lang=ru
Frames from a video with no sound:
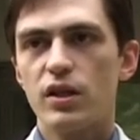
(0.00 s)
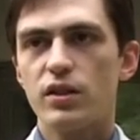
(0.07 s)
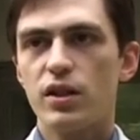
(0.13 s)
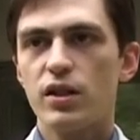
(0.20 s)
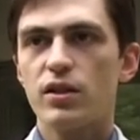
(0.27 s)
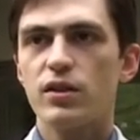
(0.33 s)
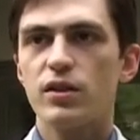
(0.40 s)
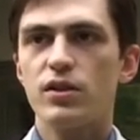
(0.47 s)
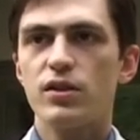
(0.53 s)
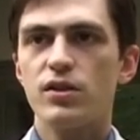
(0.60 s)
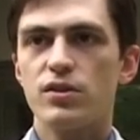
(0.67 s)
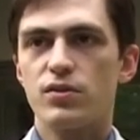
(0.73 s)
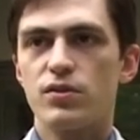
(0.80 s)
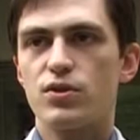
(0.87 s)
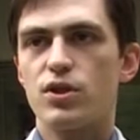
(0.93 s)
так
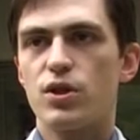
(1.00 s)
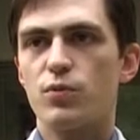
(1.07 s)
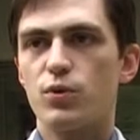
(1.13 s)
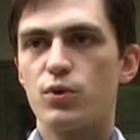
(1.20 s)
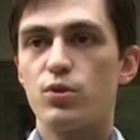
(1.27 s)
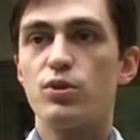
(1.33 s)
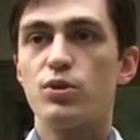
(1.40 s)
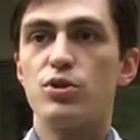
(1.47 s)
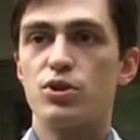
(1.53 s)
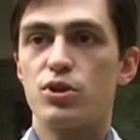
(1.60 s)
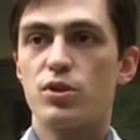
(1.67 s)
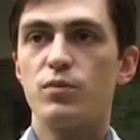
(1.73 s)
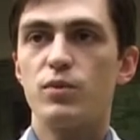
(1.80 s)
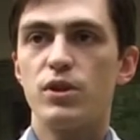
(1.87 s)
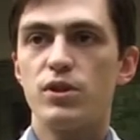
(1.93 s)
и совершаемого
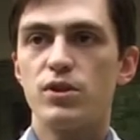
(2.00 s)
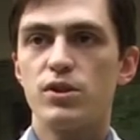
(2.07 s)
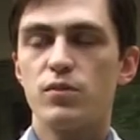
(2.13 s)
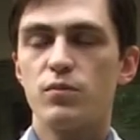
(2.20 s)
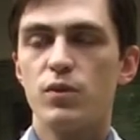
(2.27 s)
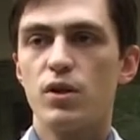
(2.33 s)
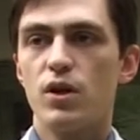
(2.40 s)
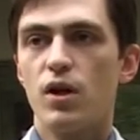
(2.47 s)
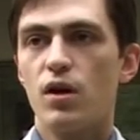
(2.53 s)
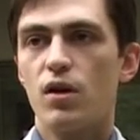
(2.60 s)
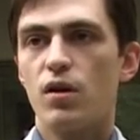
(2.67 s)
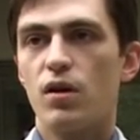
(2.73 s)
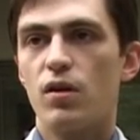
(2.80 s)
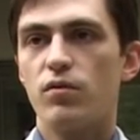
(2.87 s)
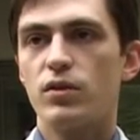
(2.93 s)
юридическими лицами
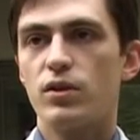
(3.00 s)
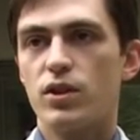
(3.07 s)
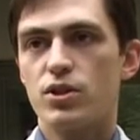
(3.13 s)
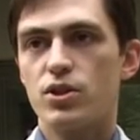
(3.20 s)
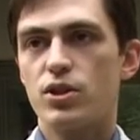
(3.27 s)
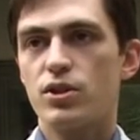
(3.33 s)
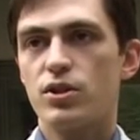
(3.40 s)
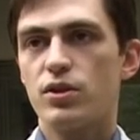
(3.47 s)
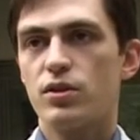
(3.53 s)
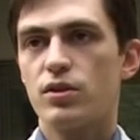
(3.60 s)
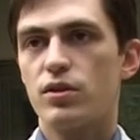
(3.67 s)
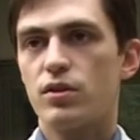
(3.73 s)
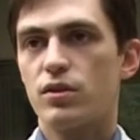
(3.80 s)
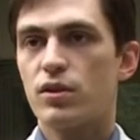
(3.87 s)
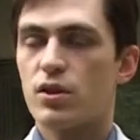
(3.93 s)
э, в
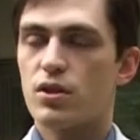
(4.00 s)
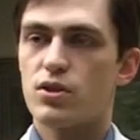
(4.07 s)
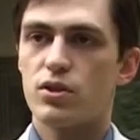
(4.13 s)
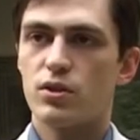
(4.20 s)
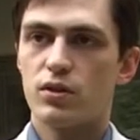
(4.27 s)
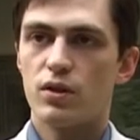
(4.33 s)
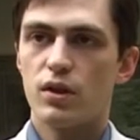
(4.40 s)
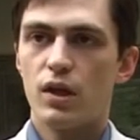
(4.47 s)
отношении граждан.